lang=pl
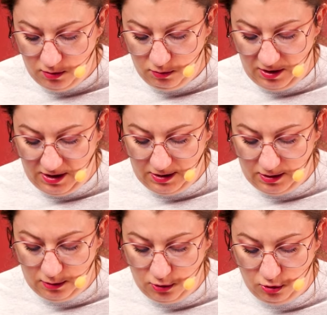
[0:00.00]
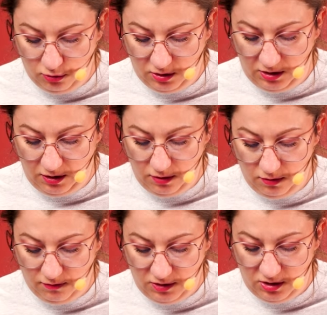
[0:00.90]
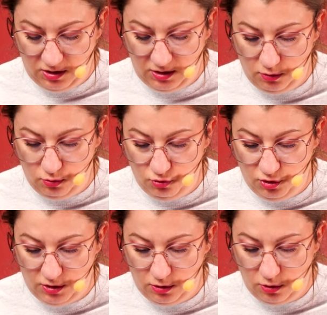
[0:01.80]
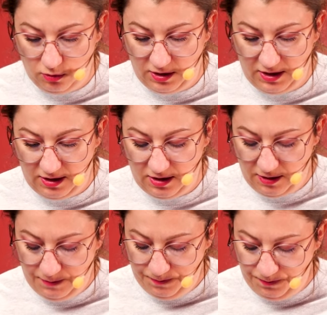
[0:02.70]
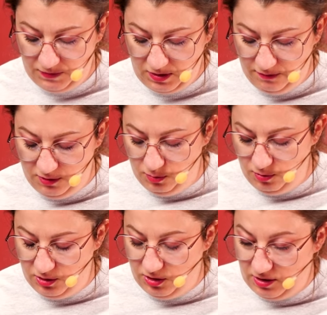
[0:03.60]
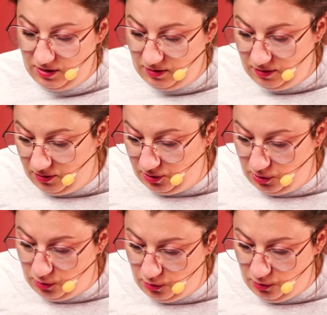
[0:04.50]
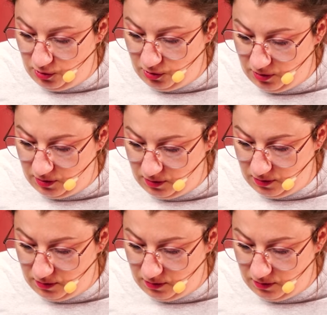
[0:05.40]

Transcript: tu takie schodki, o, widzicie, taki duży schodek. Widzimy, gdzie, gdzie się kończy